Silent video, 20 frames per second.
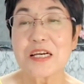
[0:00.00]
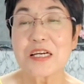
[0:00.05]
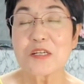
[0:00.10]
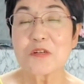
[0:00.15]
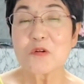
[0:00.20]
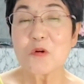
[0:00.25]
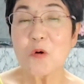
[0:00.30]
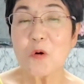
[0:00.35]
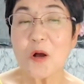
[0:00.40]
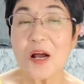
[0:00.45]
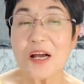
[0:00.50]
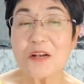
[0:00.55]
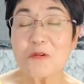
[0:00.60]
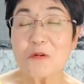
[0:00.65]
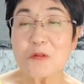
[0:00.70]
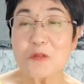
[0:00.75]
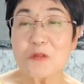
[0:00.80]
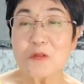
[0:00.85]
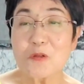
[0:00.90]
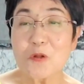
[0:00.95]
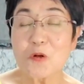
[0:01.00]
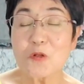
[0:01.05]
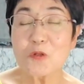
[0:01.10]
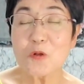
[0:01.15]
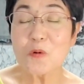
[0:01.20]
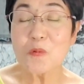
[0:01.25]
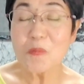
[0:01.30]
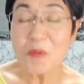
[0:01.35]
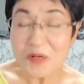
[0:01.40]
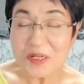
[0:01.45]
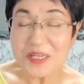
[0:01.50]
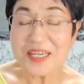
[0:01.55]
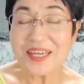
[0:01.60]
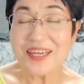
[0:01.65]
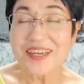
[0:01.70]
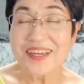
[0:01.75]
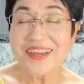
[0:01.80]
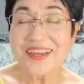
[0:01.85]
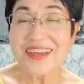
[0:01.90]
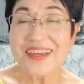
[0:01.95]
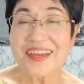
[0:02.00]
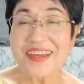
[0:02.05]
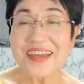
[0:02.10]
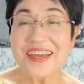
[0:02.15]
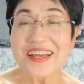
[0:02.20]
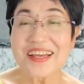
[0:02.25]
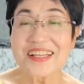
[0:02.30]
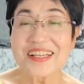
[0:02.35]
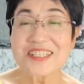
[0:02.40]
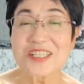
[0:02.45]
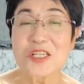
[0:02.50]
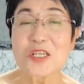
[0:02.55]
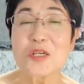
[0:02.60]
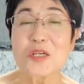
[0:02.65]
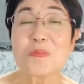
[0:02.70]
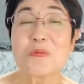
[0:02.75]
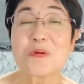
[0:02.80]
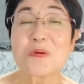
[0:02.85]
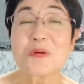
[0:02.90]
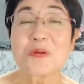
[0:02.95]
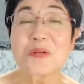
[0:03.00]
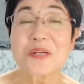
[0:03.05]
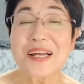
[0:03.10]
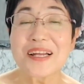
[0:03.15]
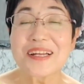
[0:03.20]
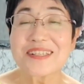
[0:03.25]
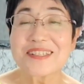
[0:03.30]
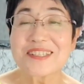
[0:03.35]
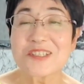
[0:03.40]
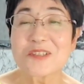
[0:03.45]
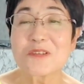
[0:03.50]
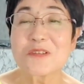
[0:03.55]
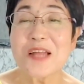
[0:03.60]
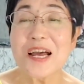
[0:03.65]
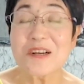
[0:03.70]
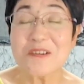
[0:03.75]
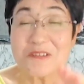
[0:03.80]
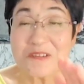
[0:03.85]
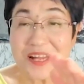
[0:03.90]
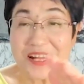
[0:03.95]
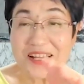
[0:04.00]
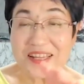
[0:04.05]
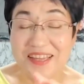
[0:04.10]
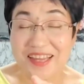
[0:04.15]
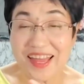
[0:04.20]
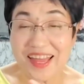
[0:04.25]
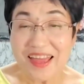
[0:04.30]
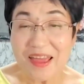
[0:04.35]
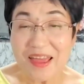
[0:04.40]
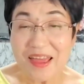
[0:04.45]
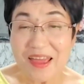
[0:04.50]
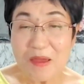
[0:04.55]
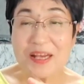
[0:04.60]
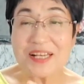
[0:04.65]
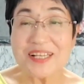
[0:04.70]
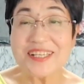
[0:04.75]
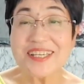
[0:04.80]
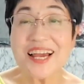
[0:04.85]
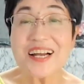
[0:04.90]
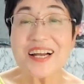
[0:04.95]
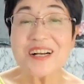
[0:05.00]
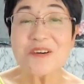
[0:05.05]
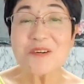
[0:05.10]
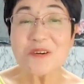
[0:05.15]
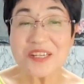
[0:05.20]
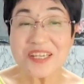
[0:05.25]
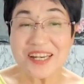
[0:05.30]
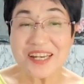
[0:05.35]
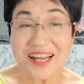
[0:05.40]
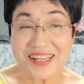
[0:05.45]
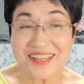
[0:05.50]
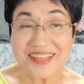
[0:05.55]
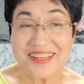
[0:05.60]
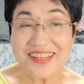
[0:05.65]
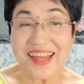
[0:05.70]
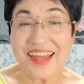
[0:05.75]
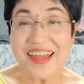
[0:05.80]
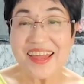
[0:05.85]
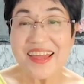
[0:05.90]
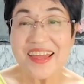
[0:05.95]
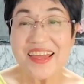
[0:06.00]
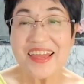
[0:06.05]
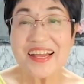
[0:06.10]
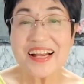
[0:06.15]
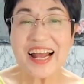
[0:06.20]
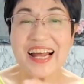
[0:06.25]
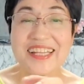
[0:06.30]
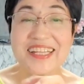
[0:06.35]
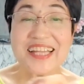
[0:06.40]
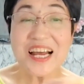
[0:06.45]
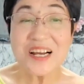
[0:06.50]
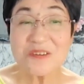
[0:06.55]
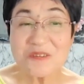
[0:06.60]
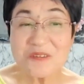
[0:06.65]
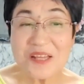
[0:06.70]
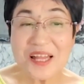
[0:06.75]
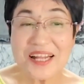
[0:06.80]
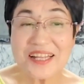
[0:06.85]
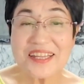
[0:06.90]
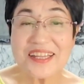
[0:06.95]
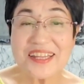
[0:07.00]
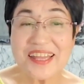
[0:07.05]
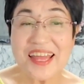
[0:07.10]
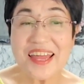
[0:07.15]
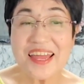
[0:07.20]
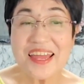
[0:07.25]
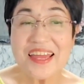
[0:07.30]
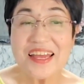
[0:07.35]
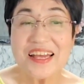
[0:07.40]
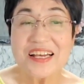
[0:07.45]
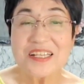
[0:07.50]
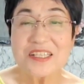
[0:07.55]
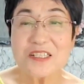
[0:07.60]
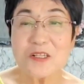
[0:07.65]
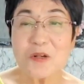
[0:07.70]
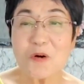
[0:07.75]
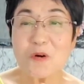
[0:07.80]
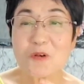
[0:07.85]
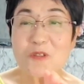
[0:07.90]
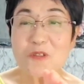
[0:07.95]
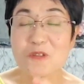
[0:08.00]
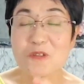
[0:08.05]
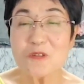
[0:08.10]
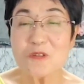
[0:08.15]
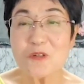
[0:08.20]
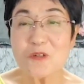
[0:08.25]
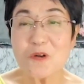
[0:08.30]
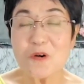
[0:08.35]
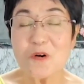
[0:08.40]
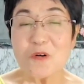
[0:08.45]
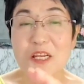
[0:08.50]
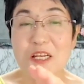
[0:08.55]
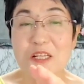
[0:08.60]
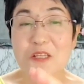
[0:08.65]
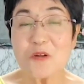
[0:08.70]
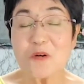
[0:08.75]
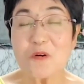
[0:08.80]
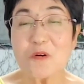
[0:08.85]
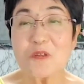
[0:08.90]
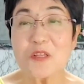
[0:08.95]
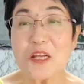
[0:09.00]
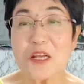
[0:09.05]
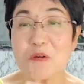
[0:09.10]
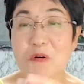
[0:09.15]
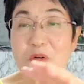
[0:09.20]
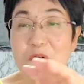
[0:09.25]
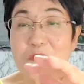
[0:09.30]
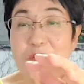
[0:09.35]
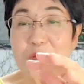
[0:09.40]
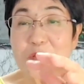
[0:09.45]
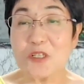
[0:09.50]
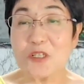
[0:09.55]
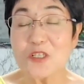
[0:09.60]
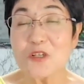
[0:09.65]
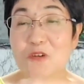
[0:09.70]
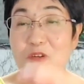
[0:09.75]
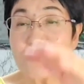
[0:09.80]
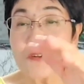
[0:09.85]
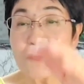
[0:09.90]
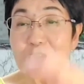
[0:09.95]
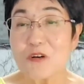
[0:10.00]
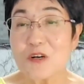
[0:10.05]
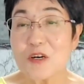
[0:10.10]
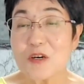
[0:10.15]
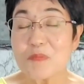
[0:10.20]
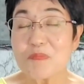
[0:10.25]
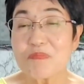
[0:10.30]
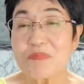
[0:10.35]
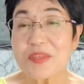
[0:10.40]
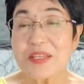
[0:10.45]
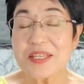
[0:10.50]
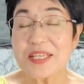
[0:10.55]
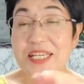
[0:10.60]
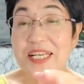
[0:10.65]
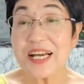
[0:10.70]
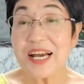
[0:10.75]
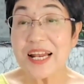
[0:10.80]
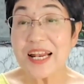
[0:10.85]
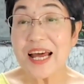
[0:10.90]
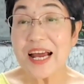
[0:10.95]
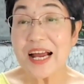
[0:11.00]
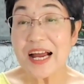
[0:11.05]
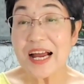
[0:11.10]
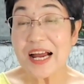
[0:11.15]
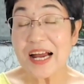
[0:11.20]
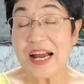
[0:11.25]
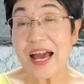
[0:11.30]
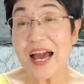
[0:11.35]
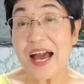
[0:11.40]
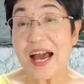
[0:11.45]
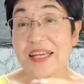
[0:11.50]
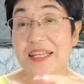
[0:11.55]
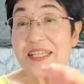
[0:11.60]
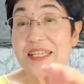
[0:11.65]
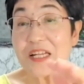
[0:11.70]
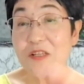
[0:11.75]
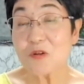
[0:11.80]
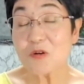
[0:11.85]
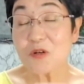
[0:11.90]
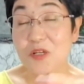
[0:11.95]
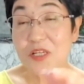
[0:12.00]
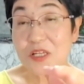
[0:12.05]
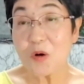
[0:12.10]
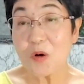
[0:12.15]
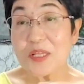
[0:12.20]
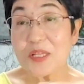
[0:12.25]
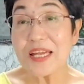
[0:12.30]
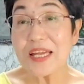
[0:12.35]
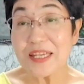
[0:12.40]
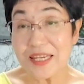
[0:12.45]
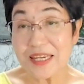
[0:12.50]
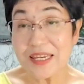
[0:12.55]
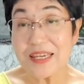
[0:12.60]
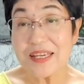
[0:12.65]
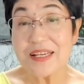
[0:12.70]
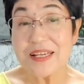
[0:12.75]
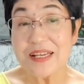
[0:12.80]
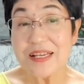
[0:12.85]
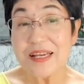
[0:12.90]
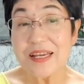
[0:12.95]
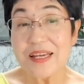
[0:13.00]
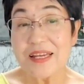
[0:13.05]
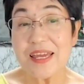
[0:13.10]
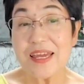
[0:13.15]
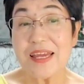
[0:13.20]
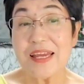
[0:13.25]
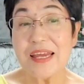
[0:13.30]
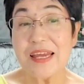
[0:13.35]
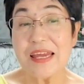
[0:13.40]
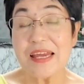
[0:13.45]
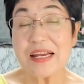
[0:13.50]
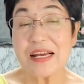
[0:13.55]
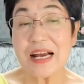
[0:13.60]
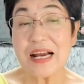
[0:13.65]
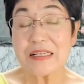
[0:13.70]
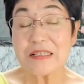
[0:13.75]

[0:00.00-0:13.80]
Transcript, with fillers: 老化のとともに、えー、水分が少なくなって、ぺっちゃんこになって、硬くなって、そうすると骨と骨をクッションの力が入った時に、骨に、えー、